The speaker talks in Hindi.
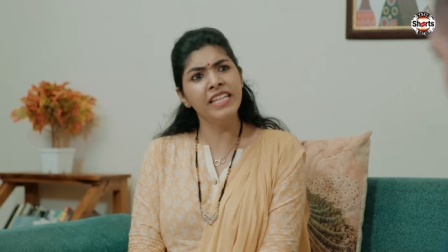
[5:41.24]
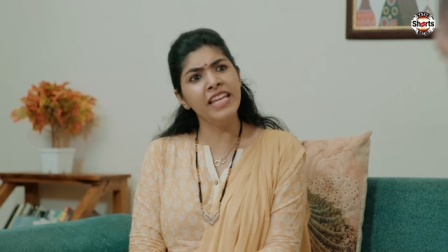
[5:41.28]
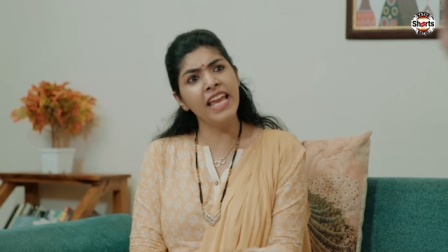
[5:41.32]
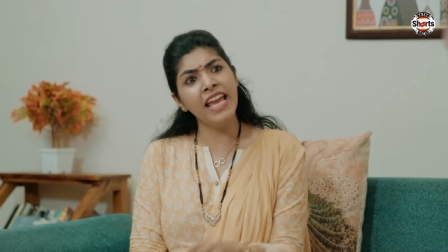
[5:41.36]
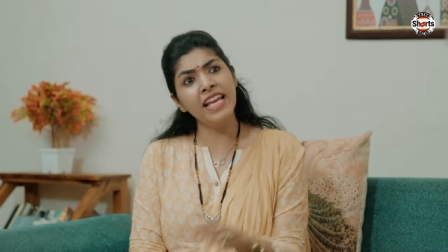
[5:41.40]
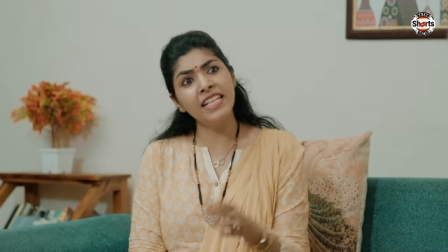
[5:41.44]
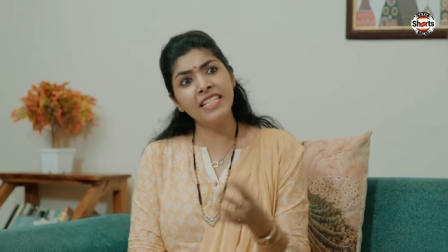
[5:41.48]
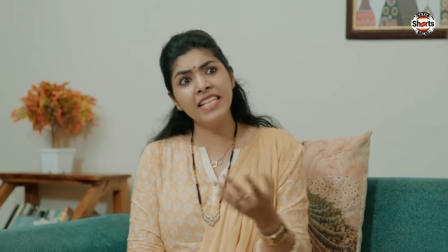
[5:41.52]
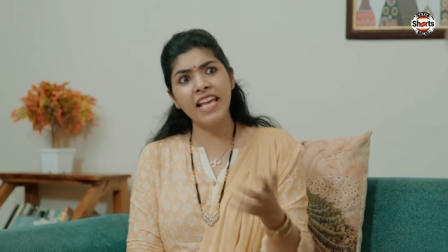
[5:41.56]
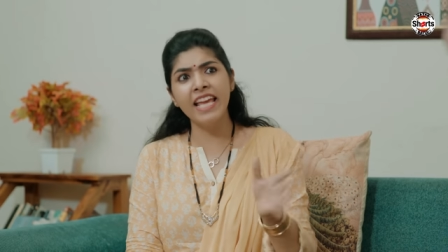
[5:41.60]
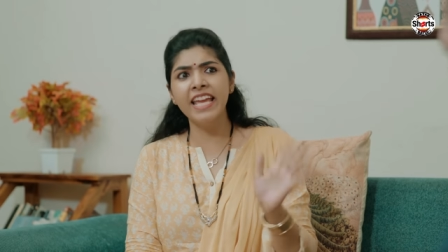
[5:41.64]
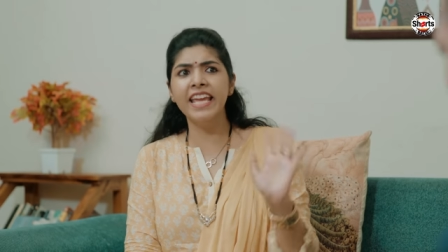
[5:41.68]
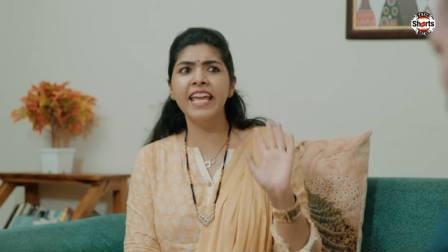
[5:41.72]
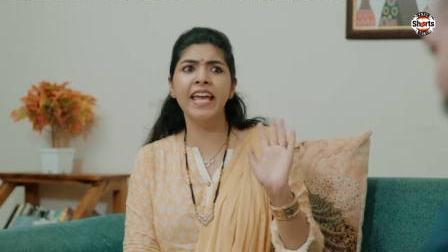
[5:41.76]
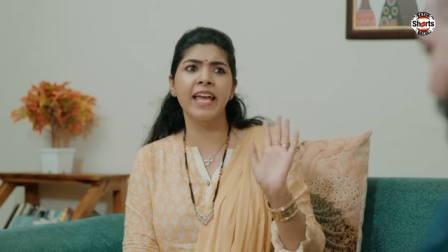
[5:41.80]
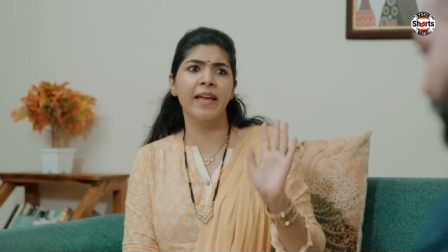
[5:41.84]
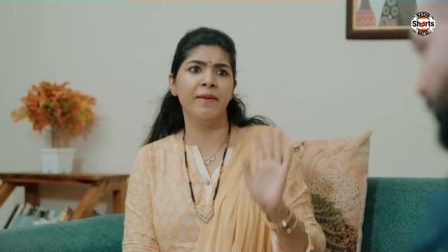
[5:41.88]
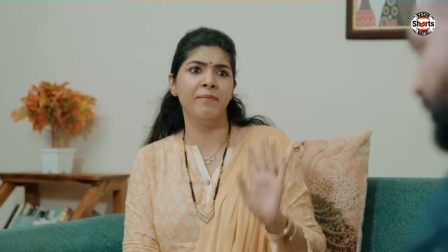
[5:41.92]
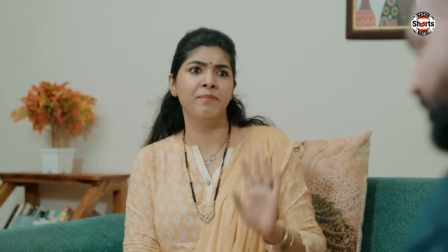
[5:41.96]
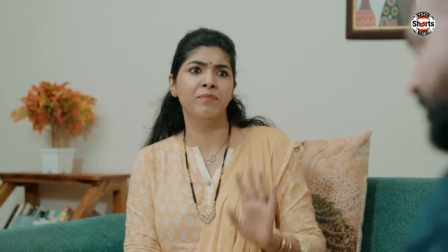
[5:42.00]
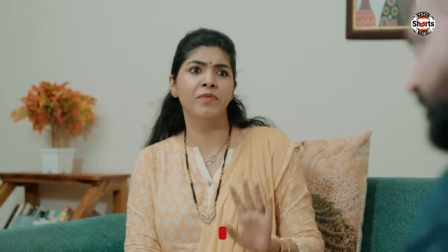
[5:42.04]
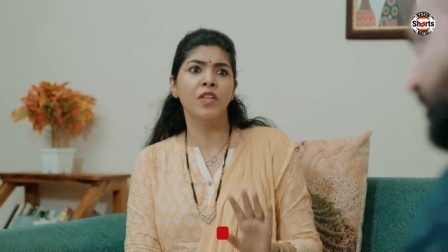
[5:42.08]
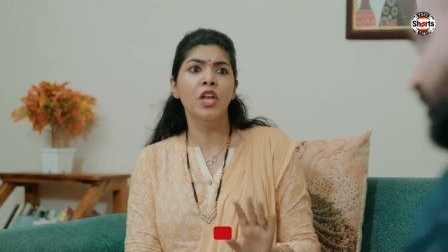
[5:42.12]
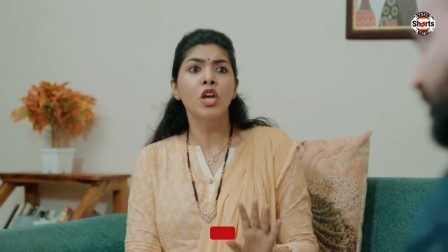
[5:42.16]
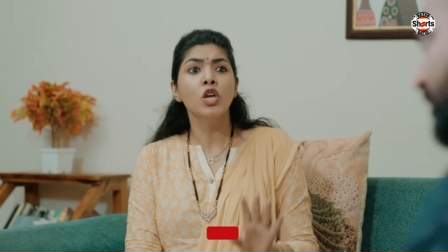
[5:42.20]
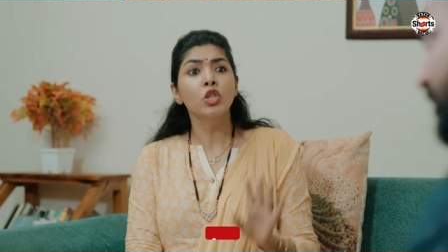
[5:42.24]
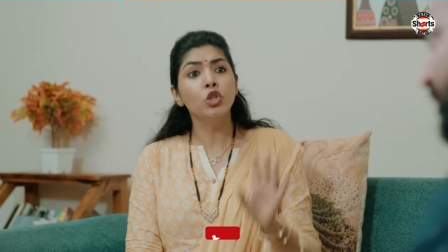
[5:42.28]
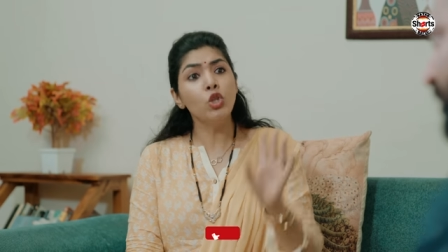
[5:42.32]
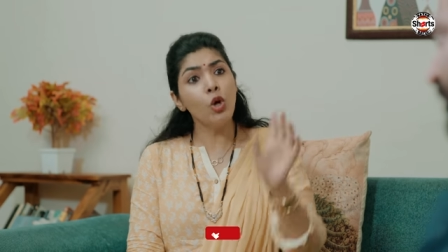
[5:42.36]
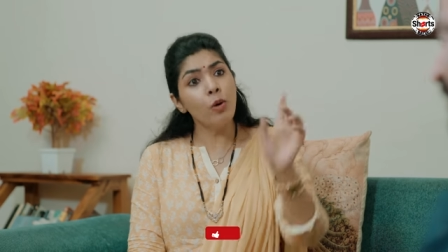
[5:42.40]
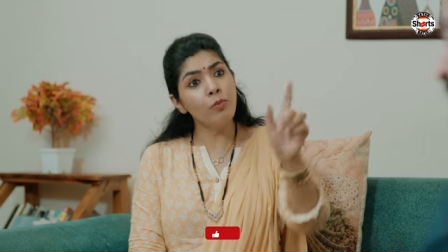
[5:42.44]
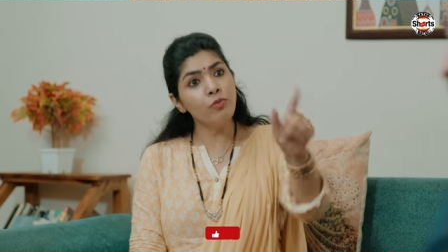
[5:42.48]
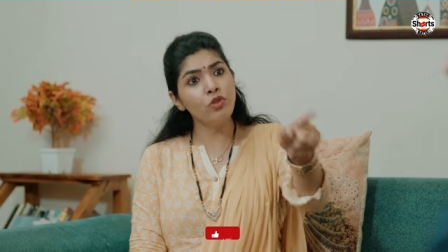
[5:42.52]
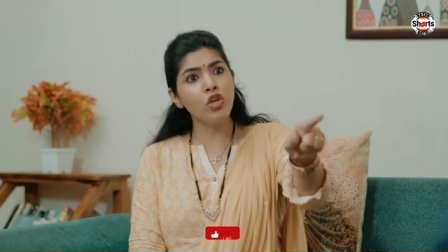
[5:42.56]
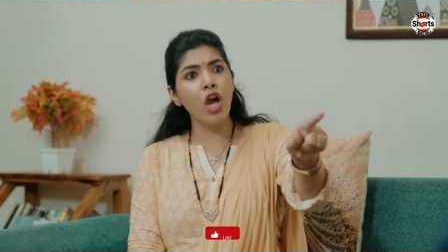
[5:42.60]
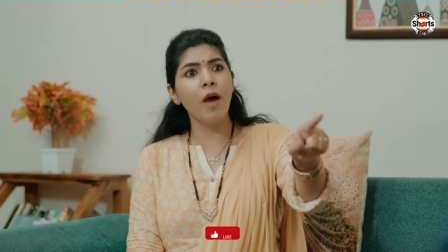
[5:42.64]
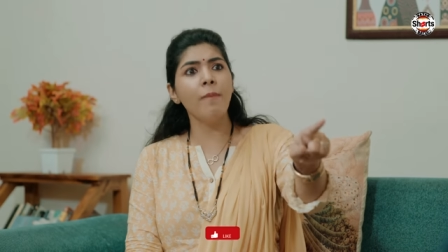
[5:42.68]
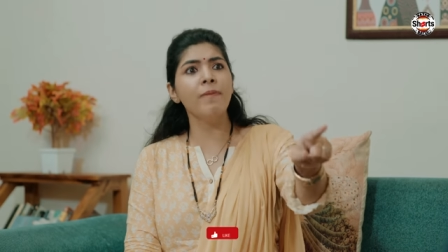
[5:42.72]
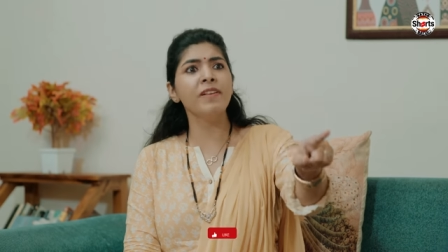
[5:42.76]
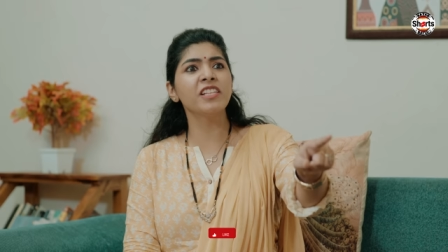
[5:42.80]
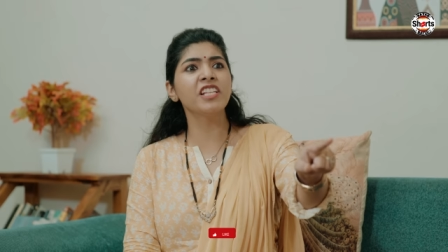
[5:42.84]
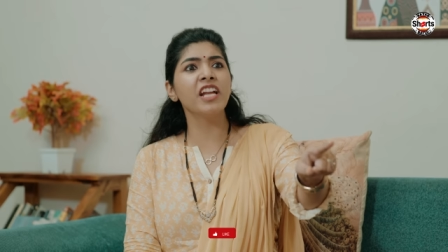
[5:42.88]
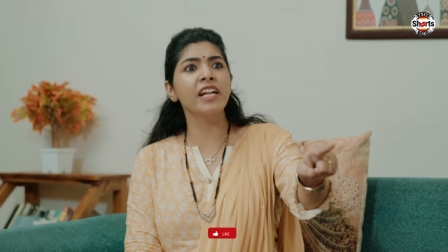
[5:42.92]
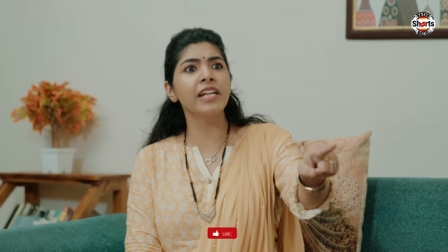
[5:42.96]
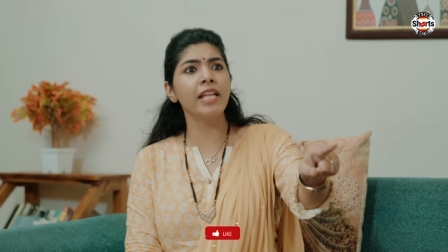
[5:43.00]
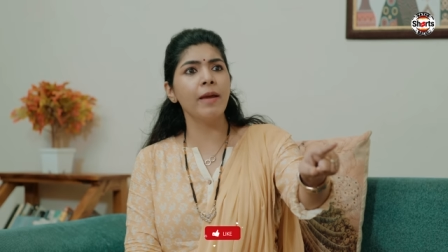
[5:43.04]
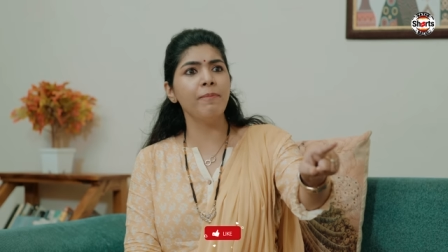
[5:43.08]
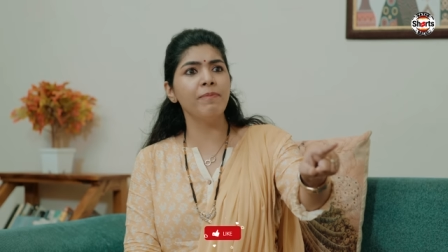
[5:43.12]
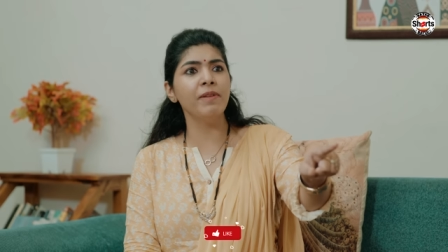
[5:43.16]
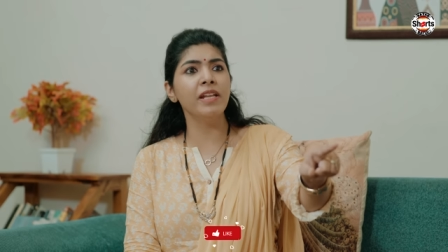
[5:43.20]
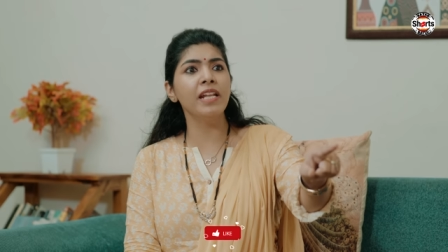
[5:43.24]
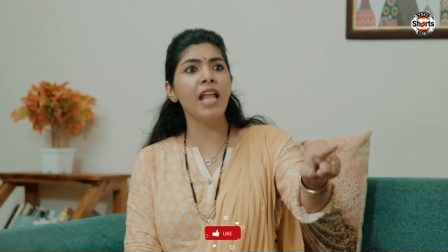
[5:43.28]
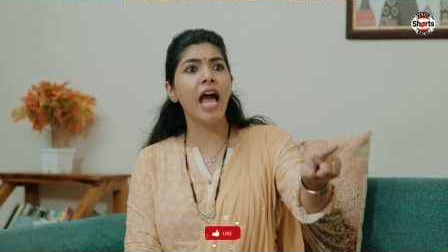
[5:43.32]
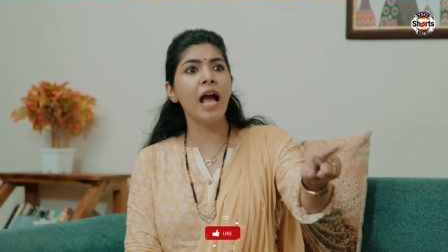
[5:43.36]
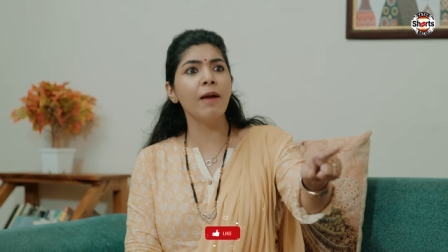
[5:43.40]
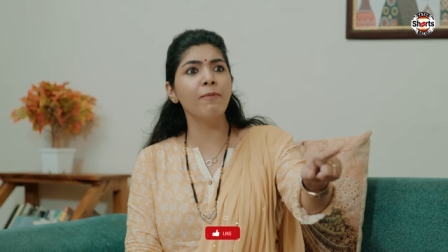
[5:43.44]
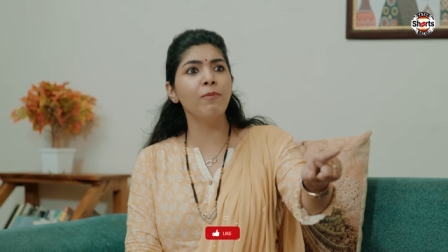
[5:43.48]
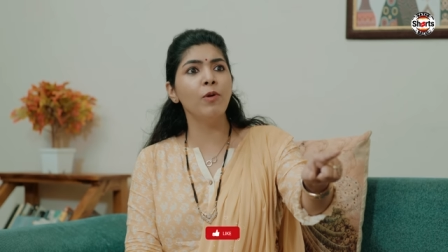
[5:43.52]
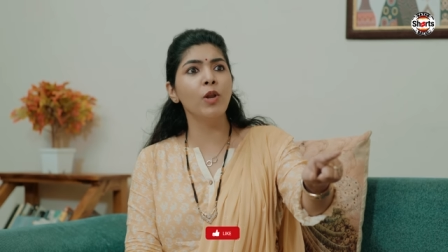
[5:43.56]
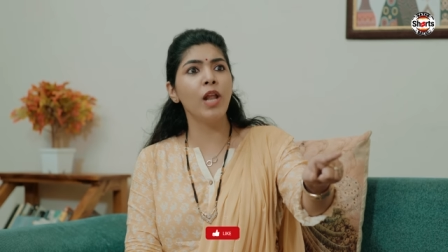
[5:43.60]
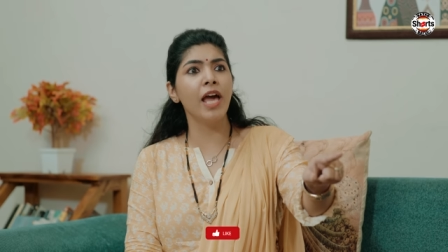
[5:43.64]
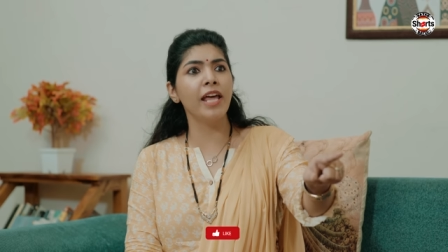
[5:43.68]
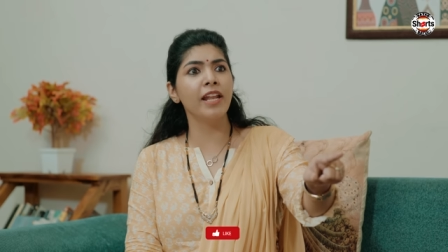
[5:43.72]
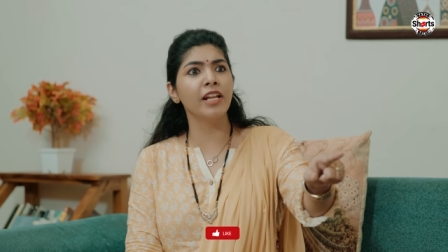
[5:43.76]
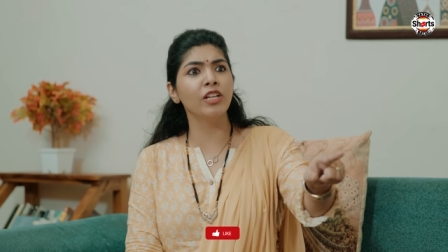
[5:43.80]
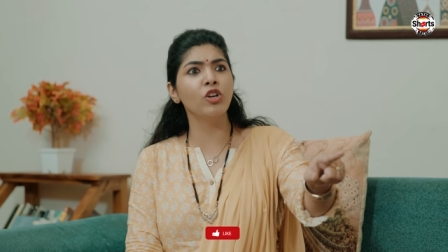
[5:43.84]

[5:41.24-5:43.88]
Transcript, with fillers: ये सही है तुम 24 घंटे अपनी नाक फुलाए